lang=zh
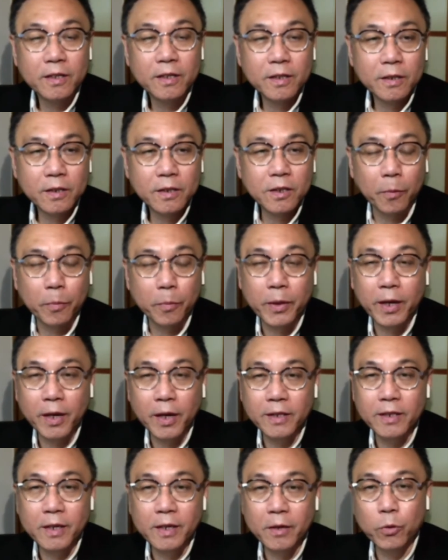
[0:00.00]
小平啊，
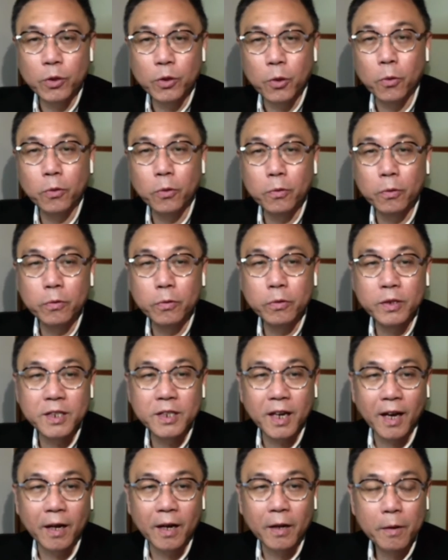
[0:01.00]
你跟我通融一
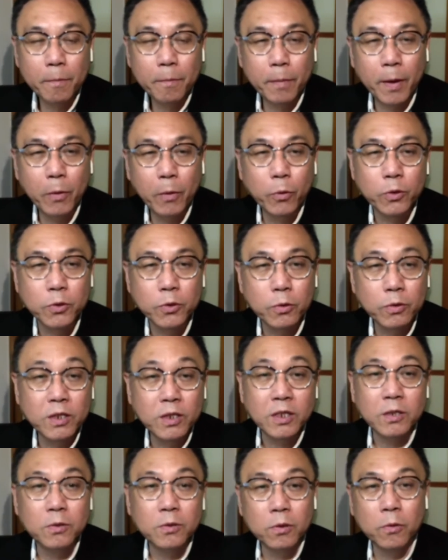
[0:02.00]
下，帮我说几
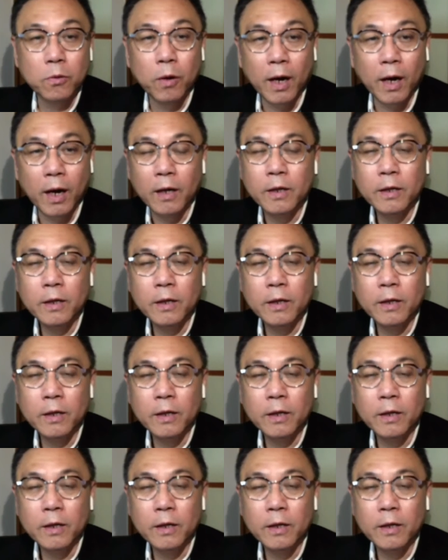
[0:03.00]
句话。